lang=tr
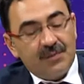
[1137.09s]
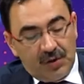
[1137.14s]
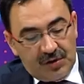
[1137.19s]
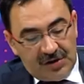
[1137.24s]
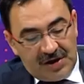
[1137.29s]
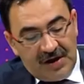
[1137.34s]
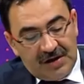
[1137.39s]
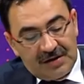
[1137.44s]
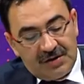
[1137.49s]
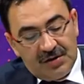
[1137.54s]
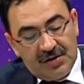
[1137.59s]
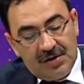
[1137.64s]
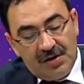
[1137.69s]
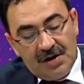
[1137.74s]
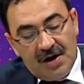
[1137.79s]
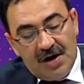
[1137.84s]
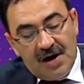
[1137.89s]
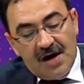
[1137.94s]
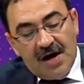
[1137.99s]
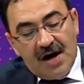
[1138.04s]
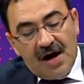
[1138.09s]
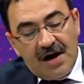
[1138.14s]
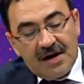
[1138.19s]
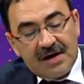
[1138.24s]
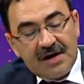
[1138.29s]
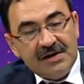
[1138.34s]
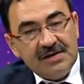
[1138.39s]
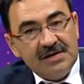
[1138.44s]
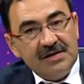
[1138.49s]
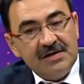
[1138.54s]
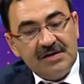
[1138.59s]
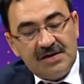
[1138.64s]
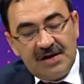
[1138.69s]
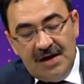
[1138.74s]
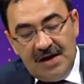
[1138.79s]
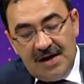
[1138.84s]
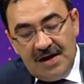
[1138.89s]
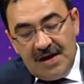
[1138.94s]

Boşaltıyor. Aha, aha. Arkasınca